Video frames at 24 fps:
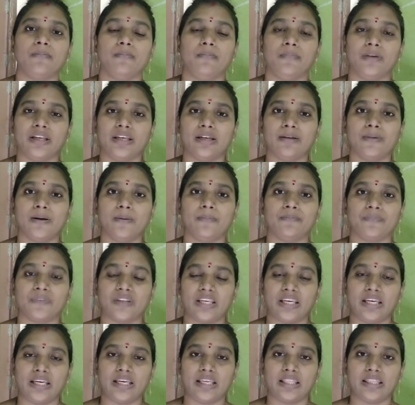మినిమం
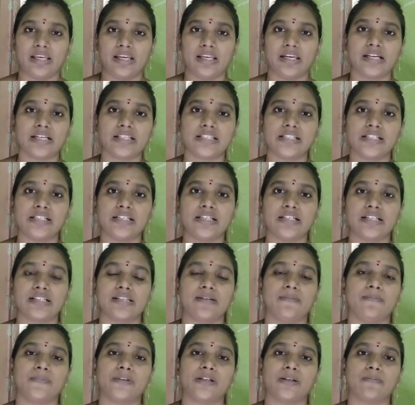ఏదైనా చిన్న
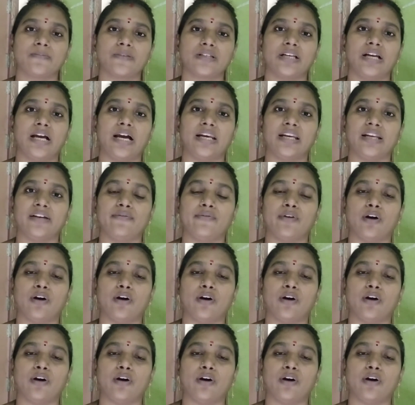సిమ్టమ్స్ కానీ